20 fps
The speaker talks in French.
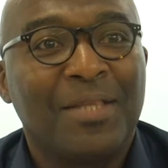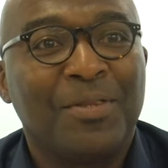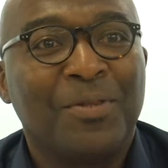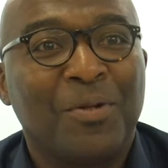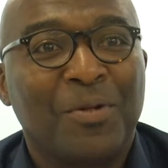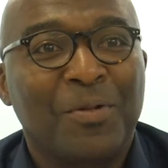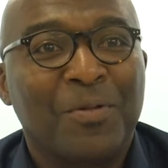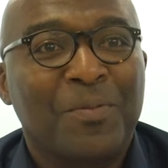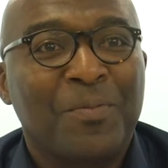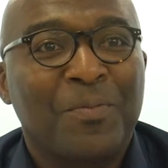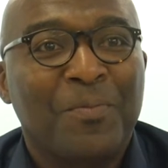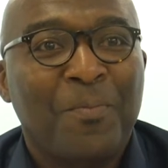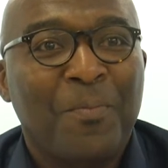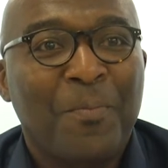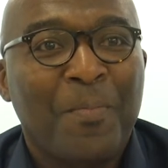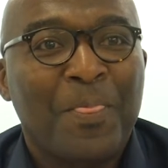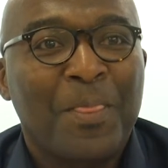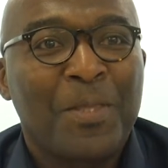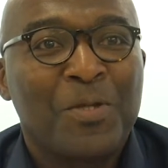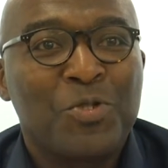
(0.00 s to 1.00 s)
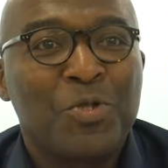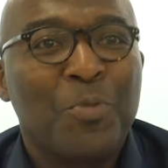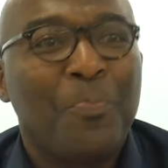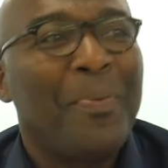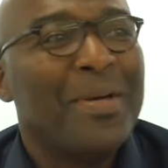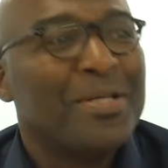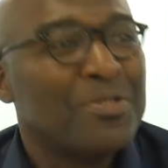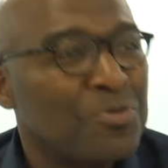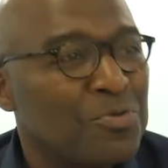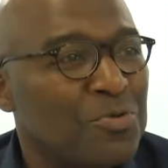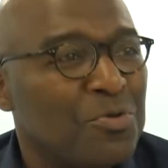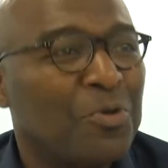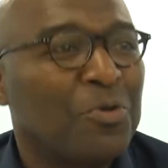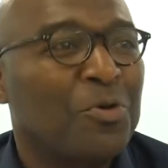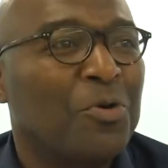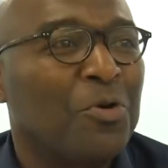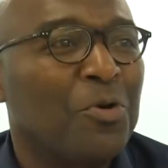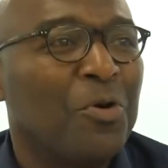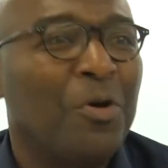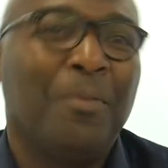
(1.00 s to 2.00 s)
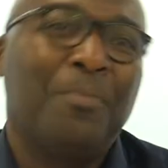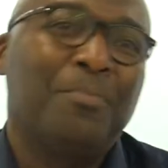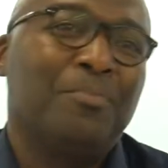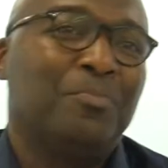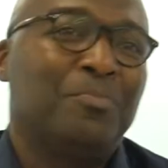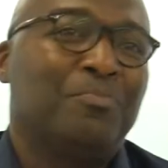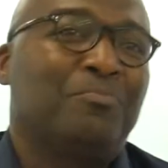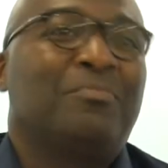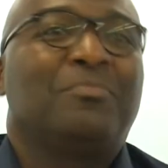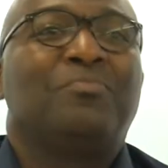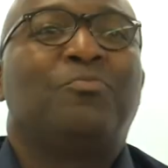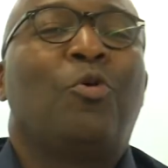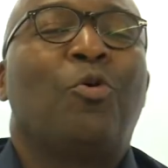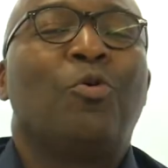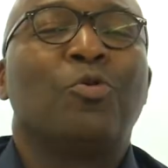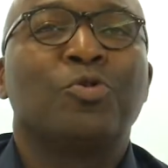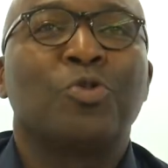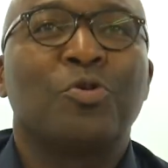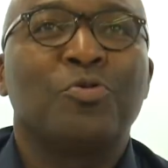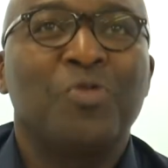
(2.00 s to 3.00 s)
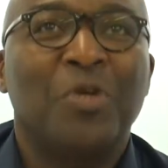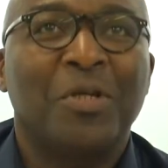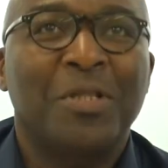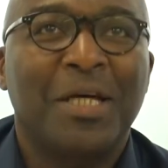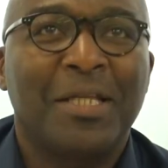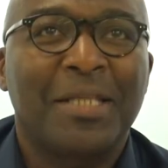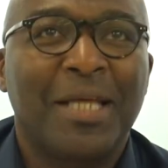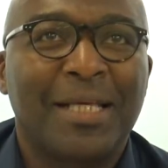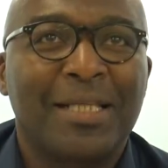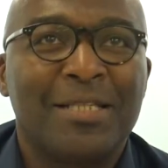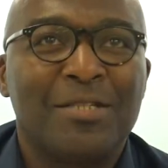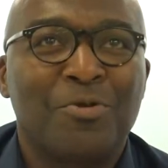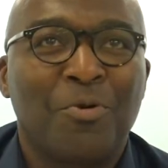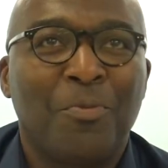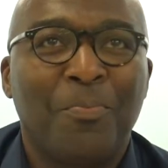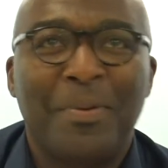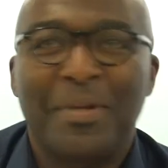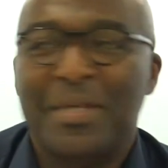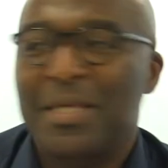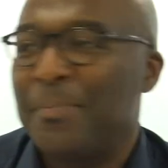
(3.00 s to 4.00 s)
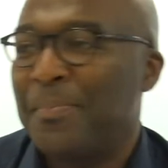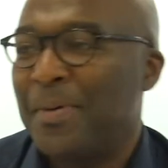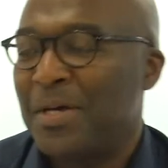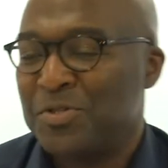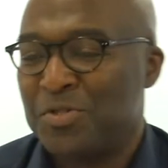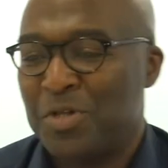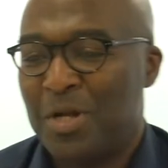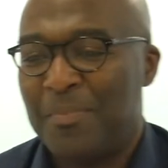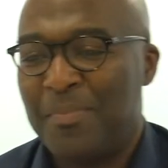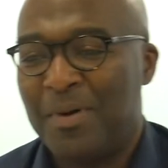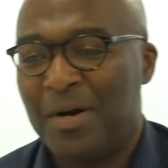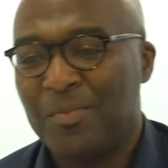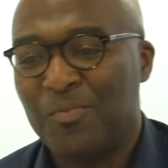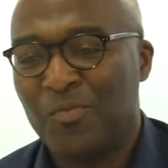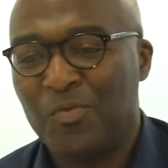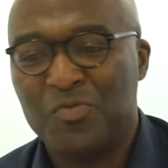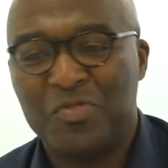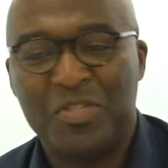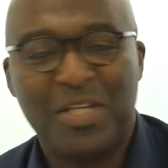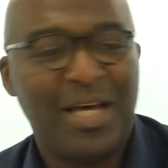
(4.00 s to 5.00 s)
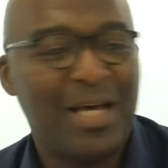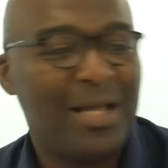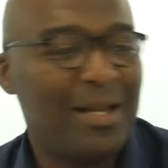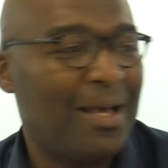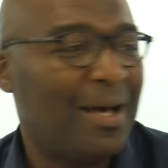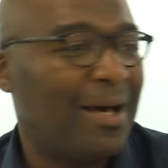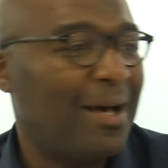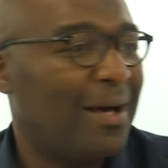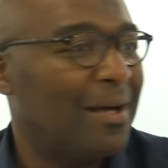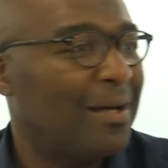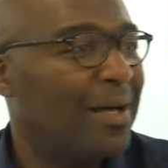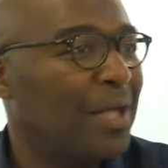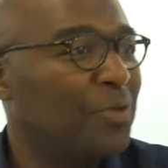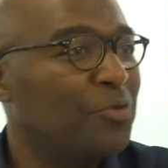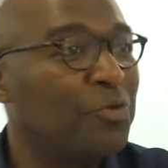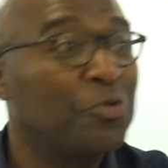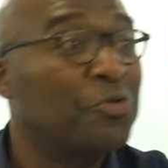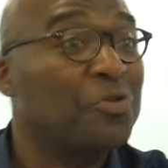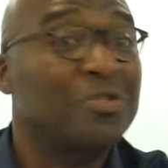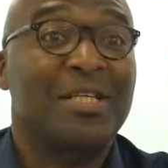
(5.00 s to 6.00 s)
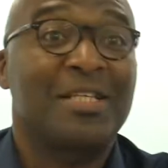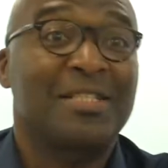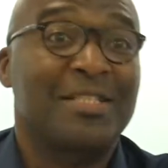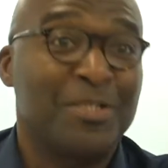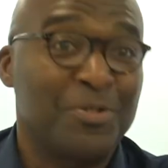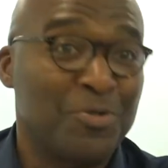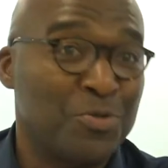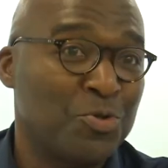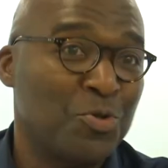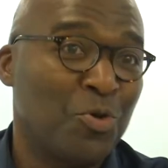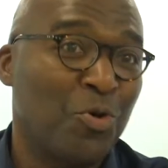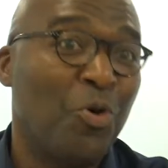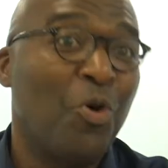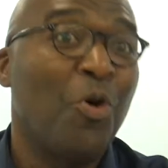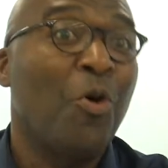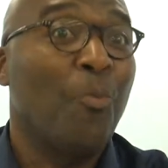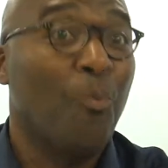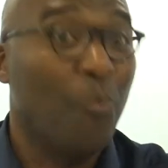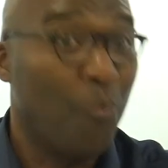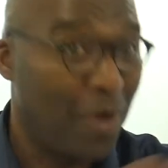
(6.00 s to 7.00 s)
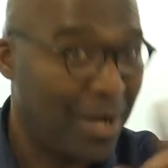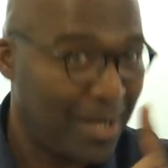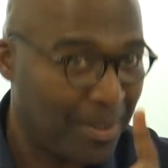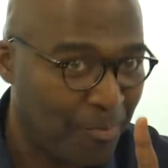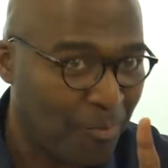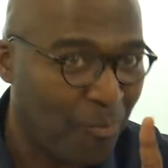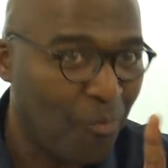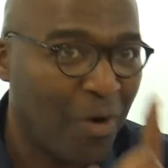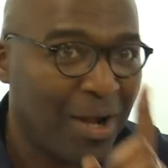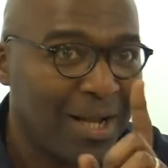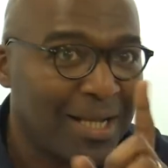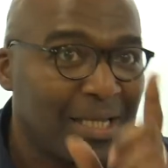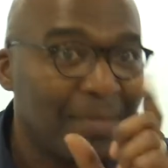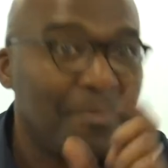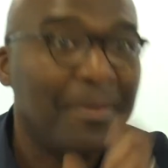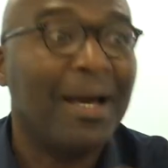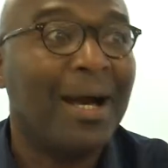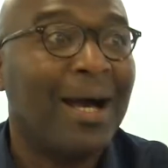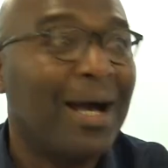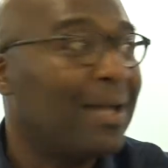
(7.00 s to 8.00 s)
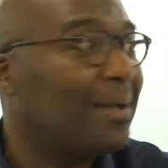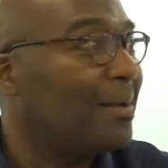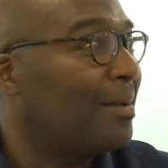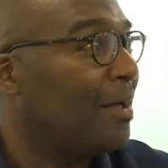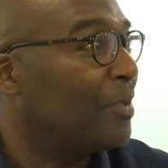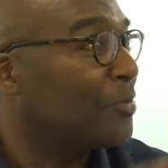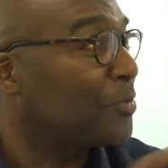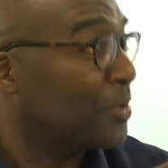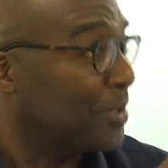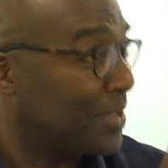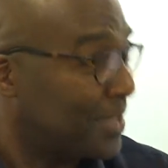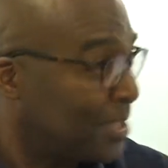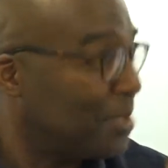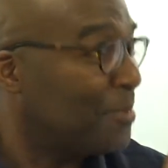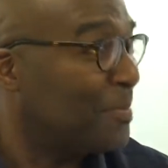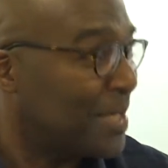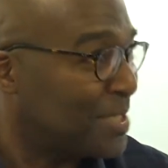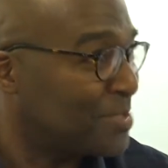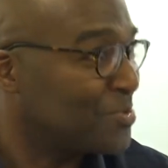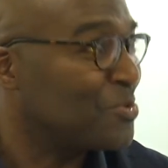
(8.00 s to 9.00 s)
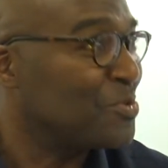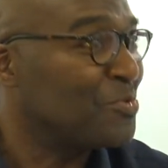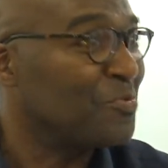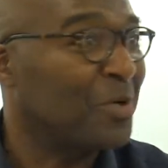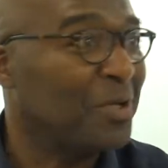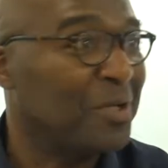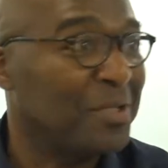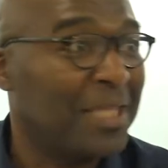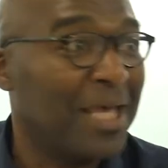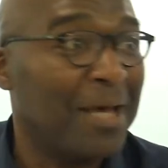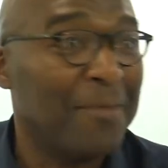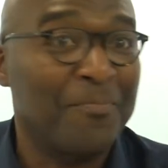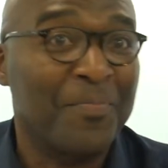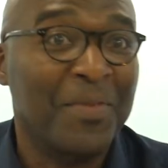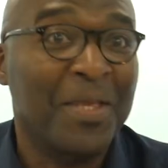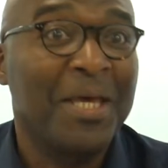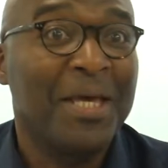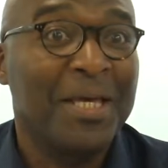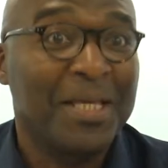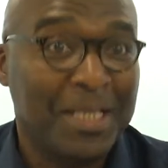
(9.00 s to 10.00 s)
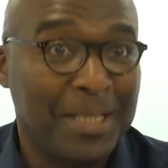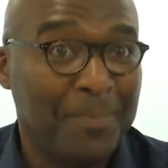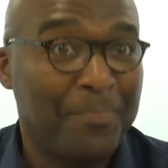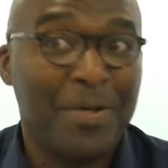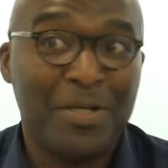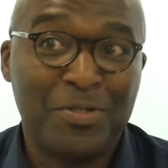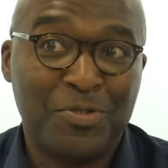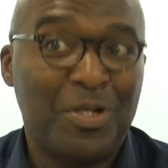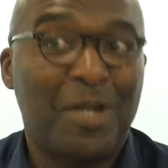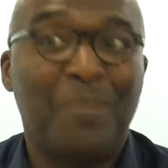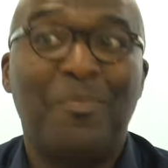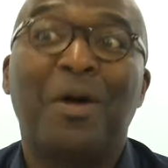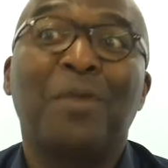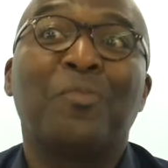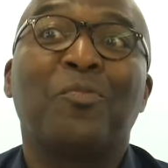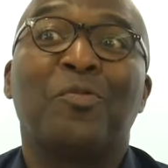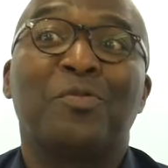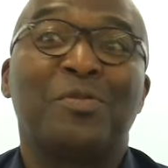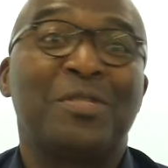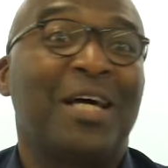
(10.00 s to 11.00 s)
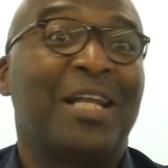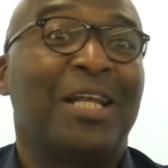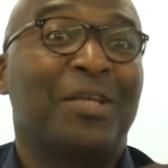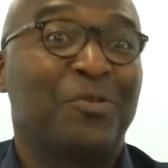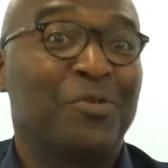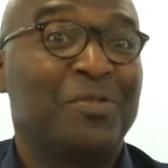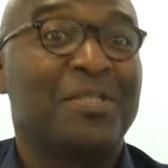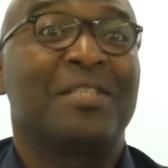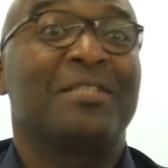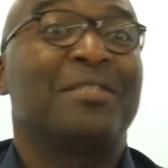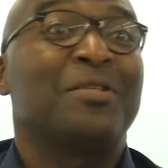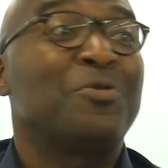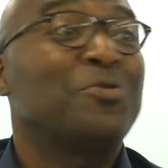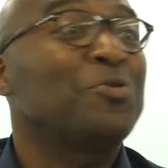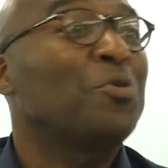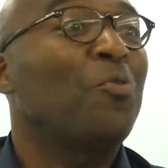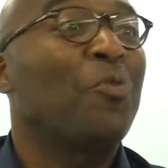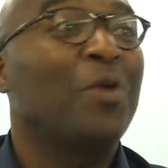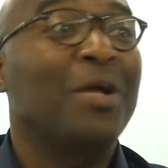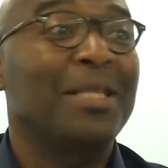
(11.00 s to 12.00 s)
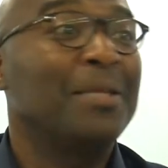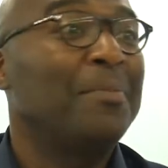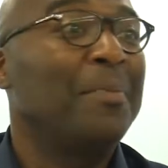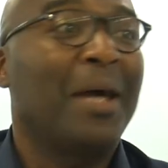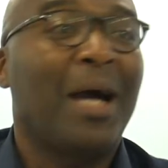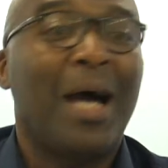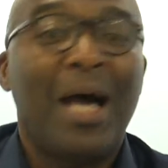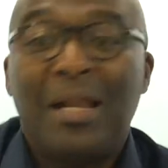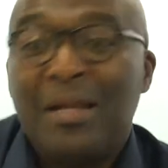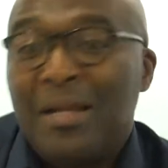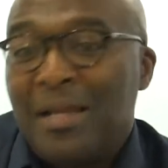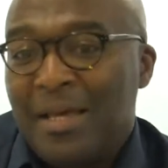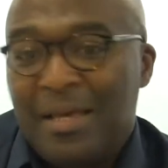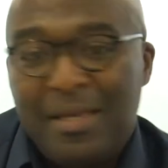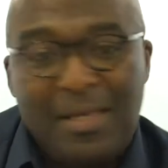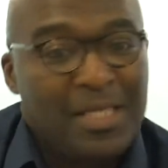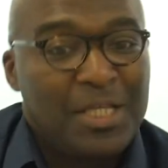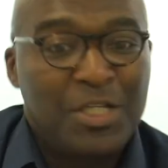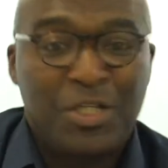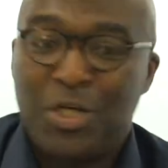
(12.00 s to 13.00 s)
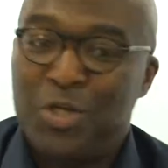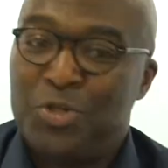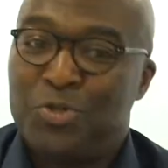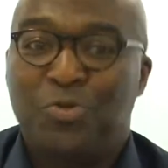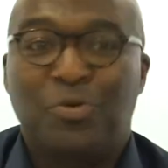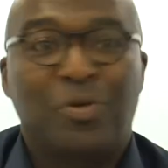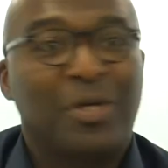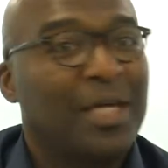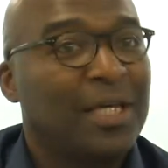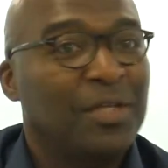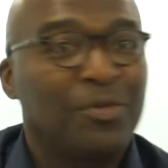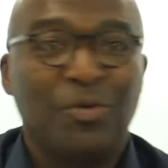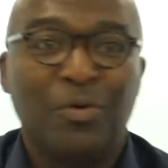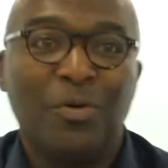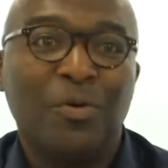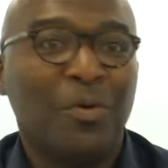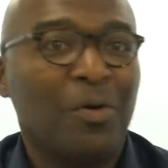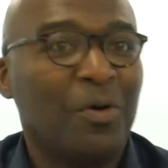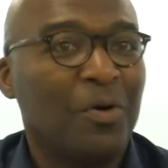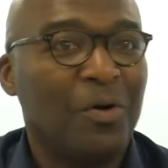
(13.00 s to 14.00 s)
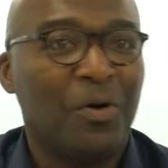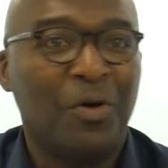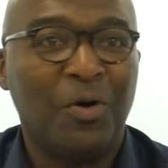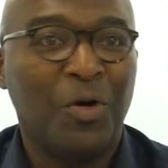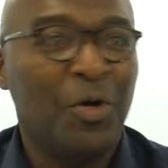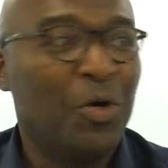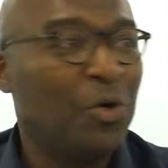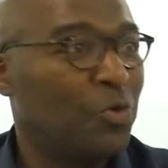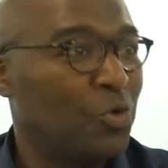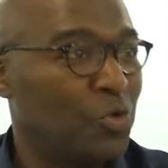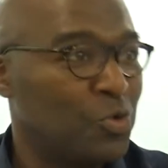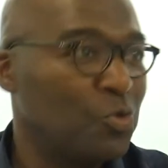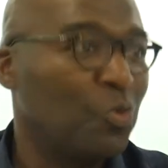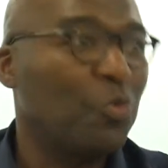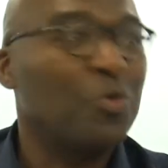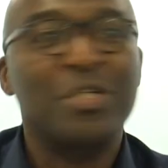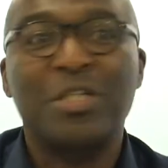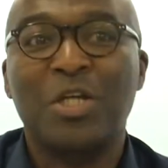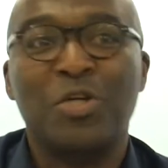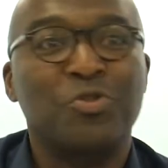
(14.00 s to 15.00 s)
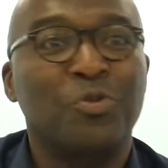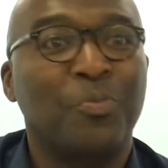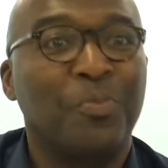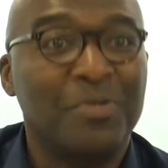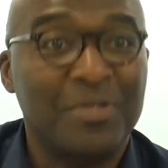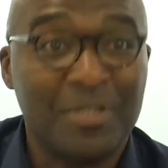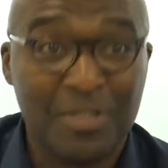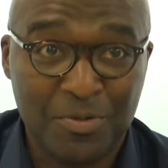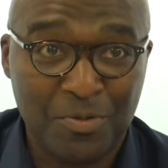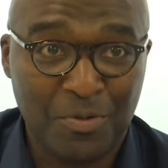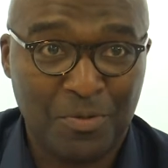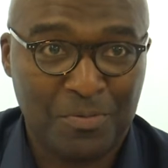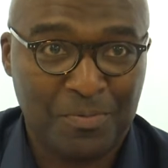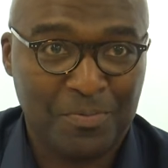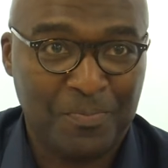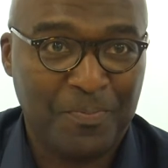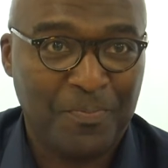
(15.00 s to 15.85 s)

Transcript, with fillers: Donc, je suis pas sûr que. Bon, aujourd'hui, on en a qui, sont, qui passent de la Banque mondiale à, d'autres institutions, moins, moins libérales, entre guillemets, excuse-moi le terme, qui passent de la Banque mondiale à d'autres institutions moins libérales. Ils changent de credo euh, le jour où ils changent de position.